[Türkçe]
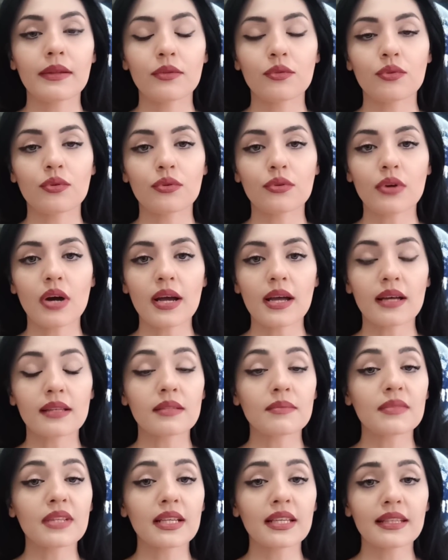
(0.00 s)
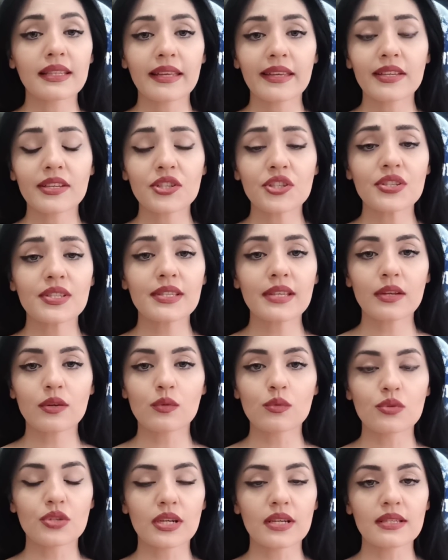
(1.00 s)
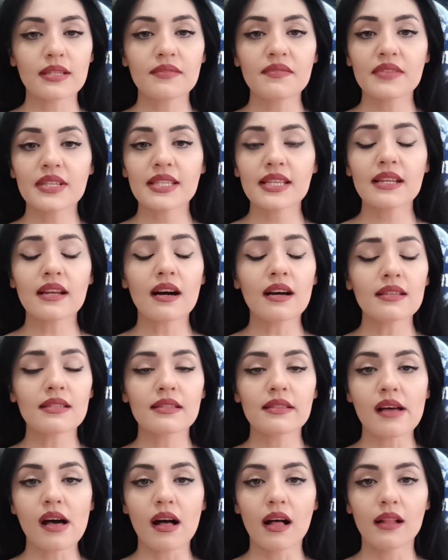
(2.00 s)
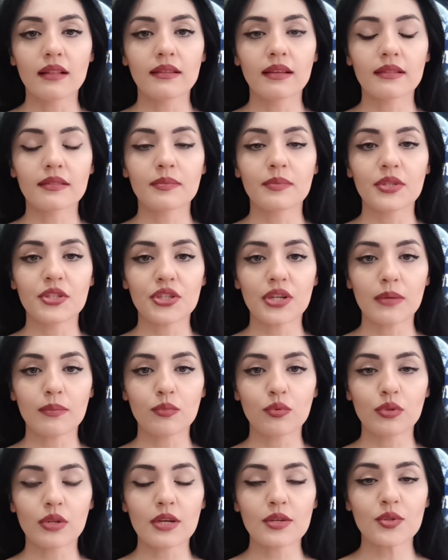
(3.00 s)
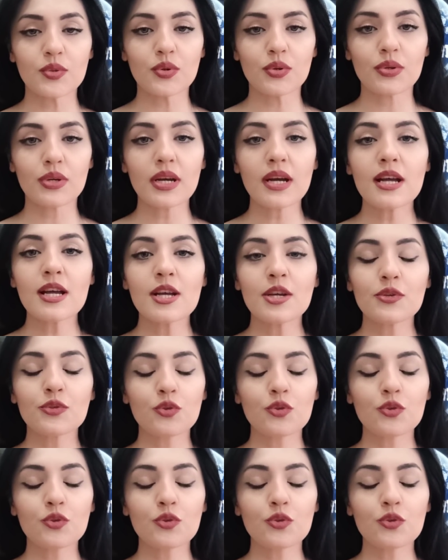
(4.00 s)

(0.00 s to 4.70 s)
ediyor. Hayatımdaki tek kişi sen olacaksın ve seni asla aldatmayacağım bundan sonra.